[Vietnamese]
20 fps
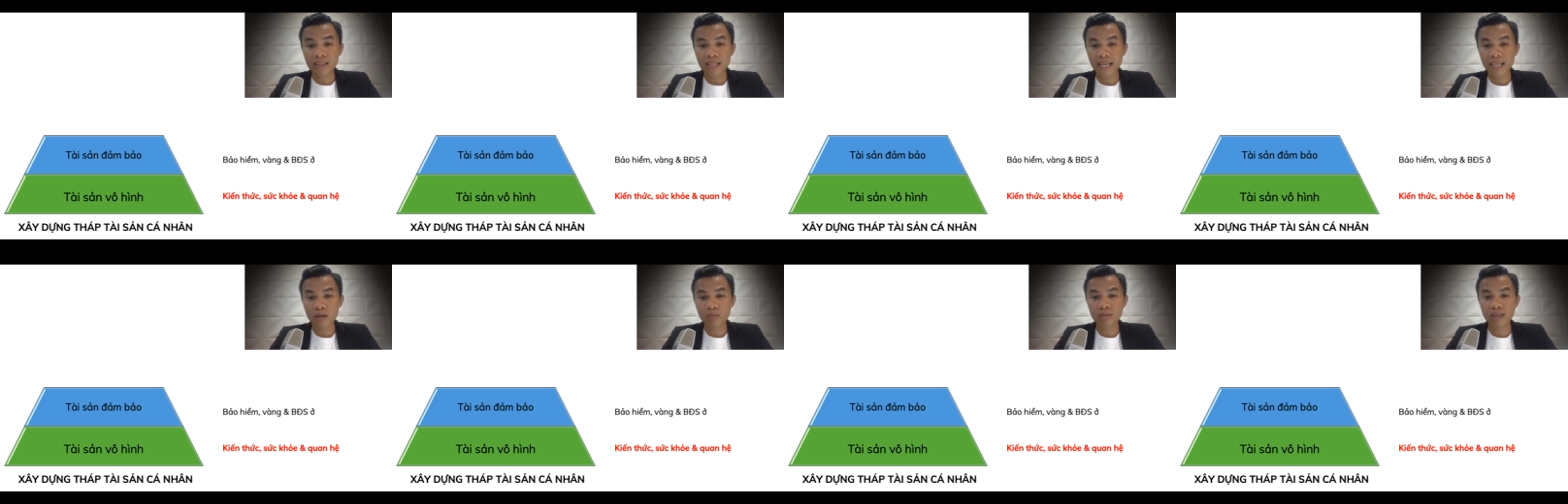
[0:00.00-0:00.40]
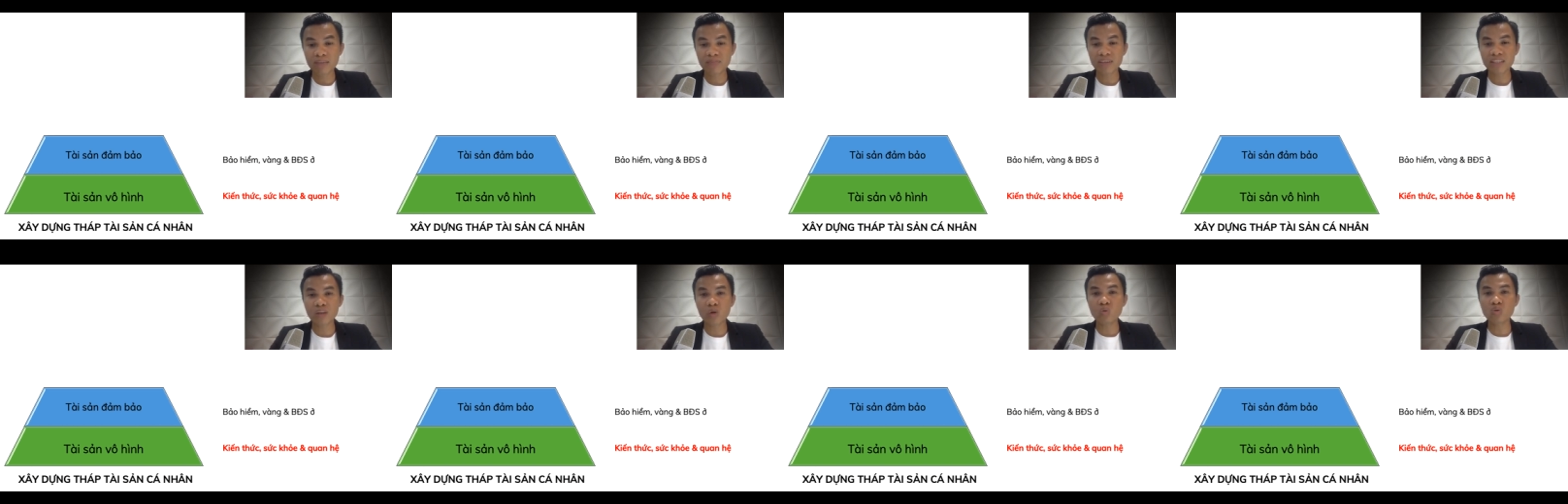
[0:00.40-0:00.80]
thì chúng
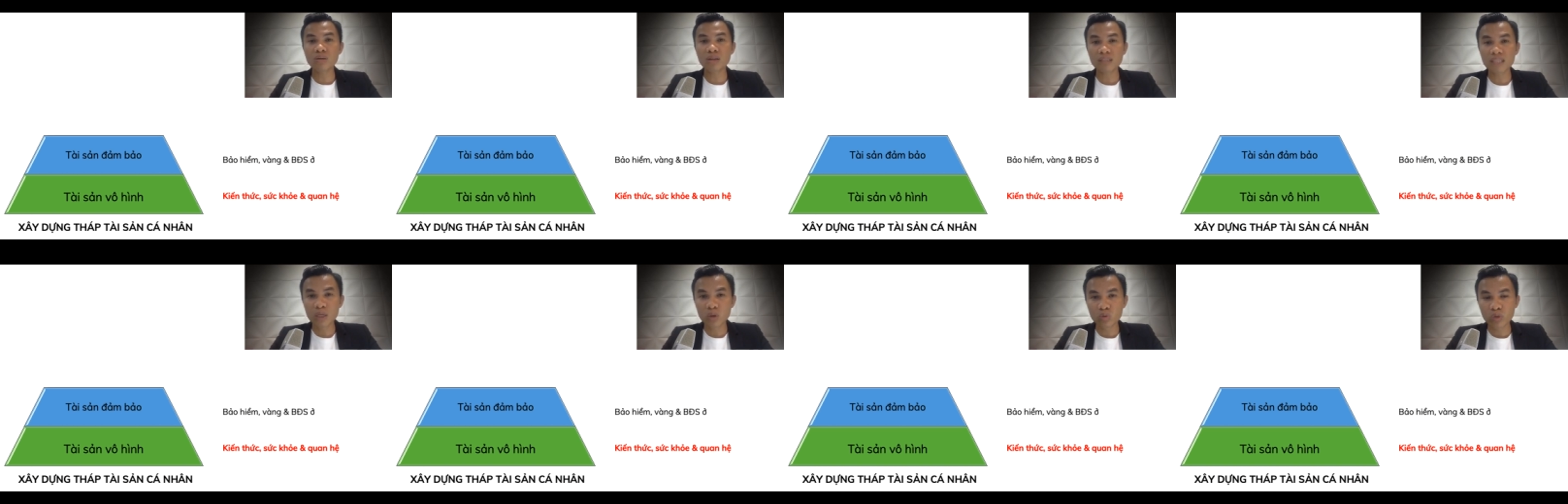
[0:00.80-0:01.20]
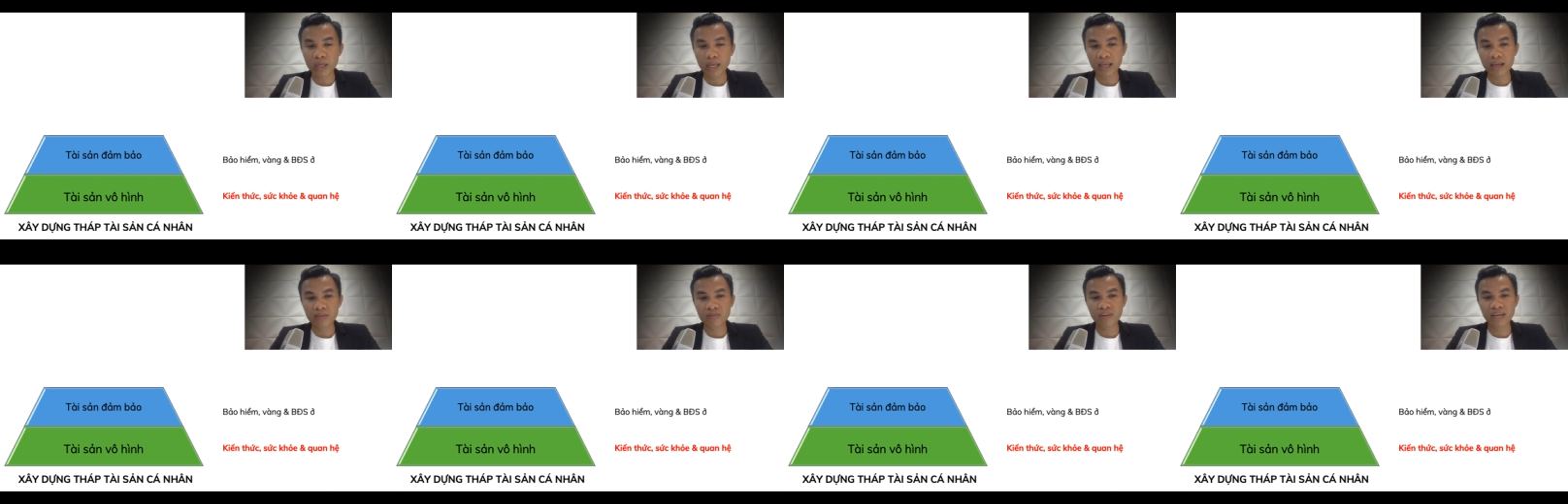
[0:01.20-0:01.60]
ta phải tốn rất nhiều
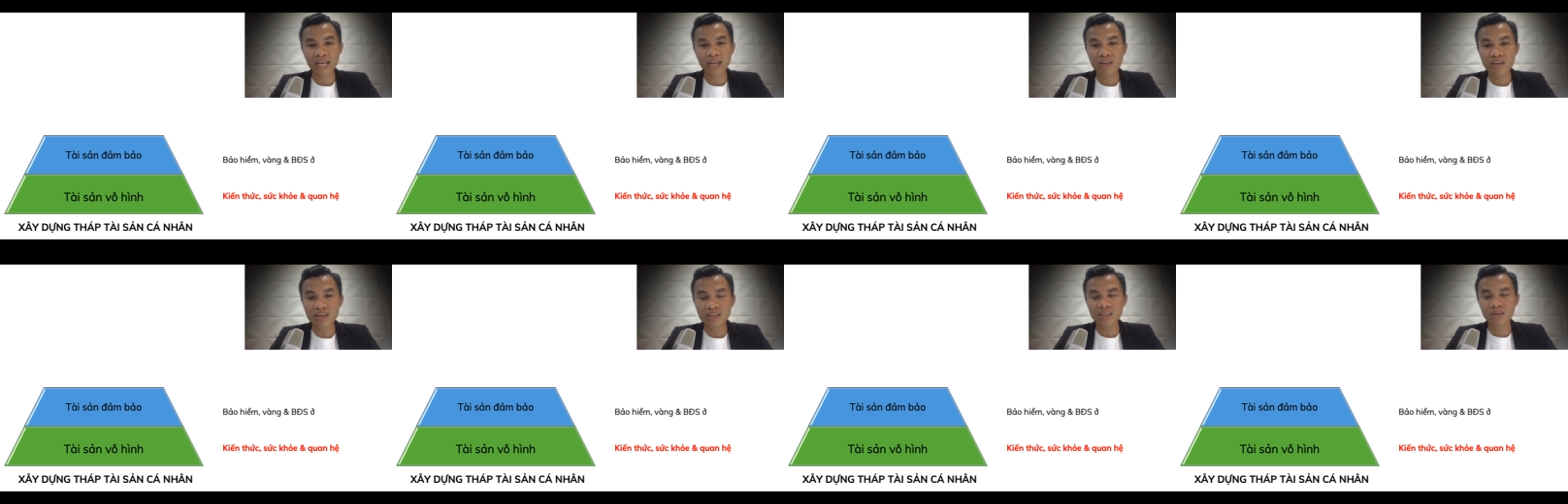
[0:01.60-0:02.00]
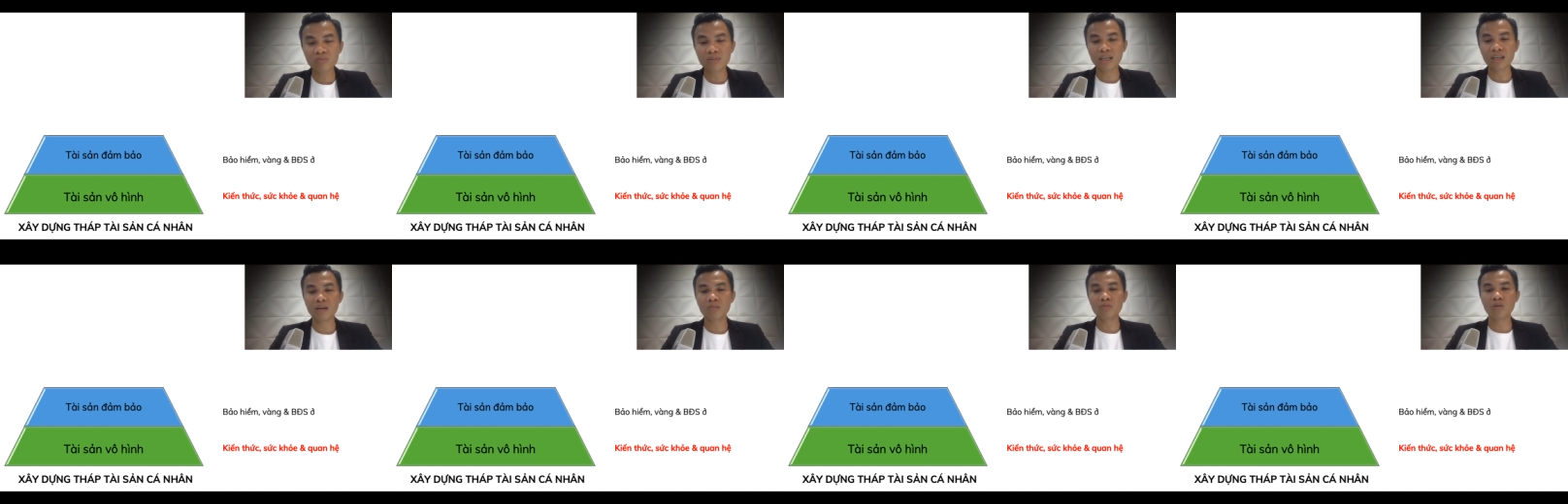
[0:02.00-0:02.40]
tiền mà nếu như
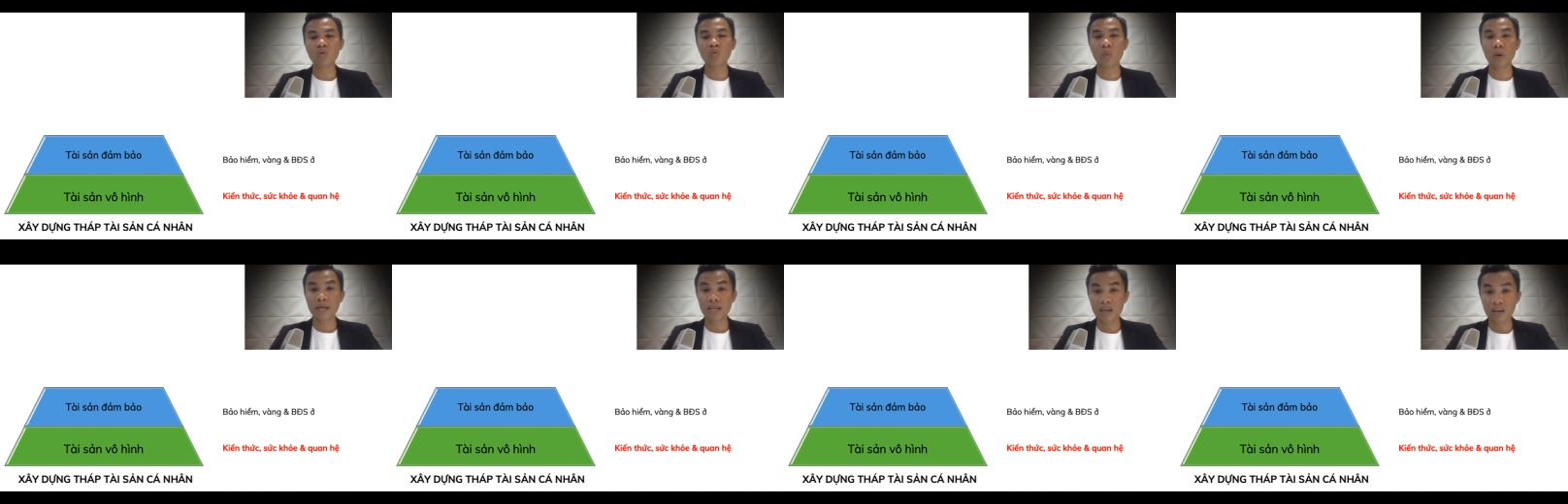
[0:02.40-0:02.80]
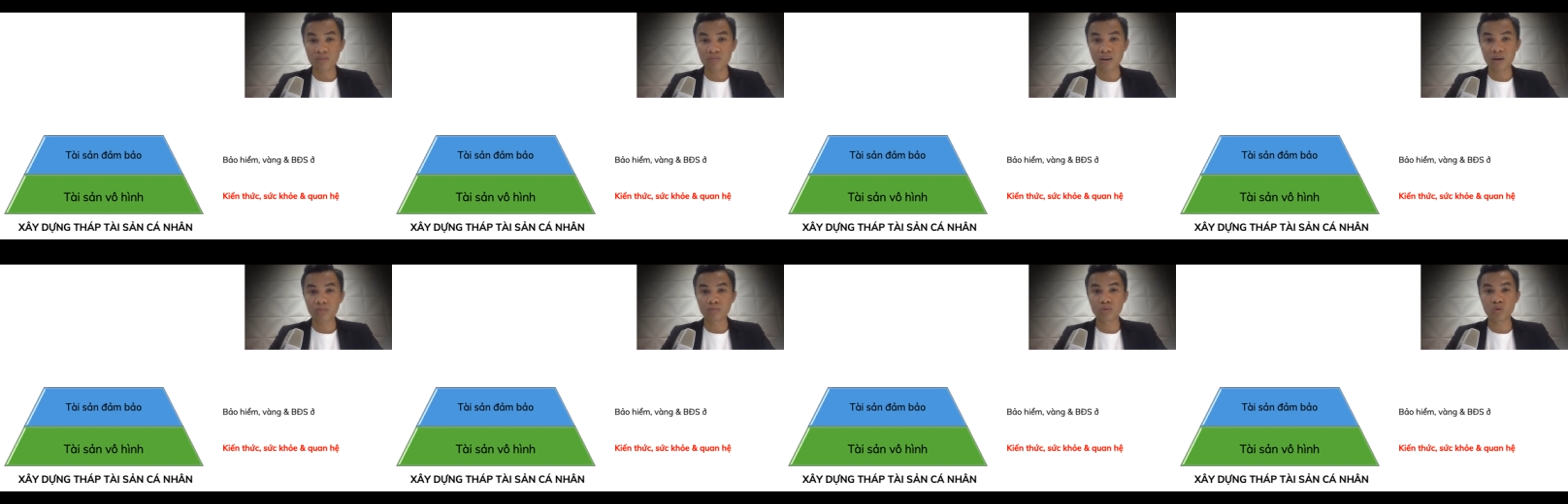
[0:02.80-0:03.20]
chúng ta không có quỹ
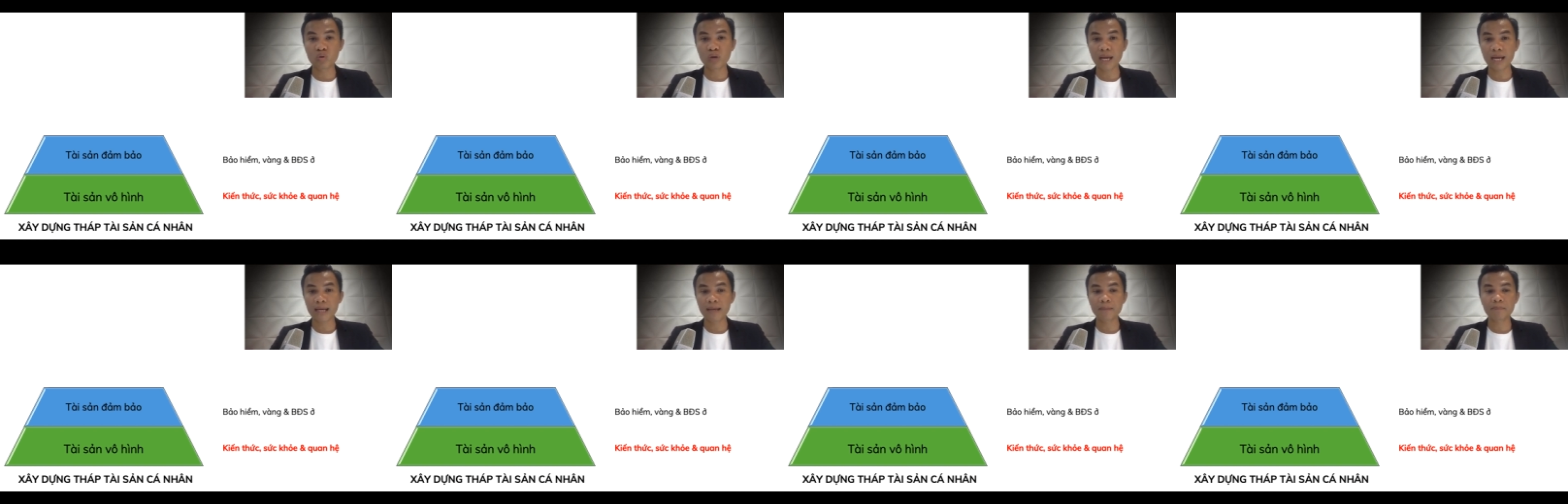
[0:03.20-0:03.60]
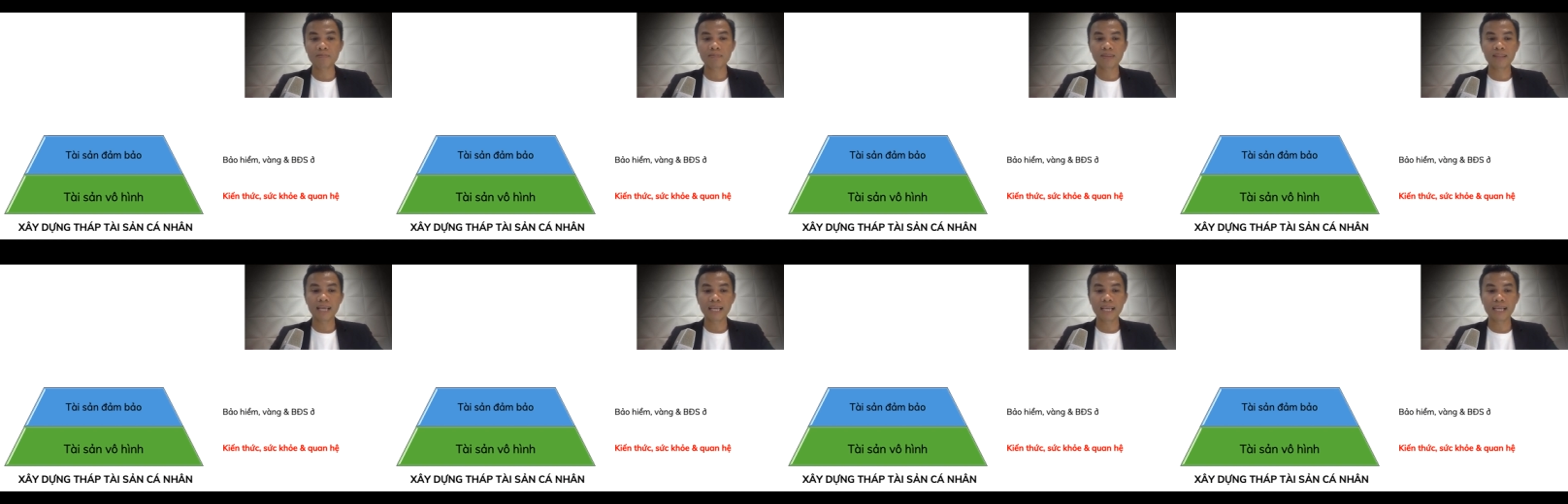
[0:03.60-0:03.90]
dự phòng chỗ này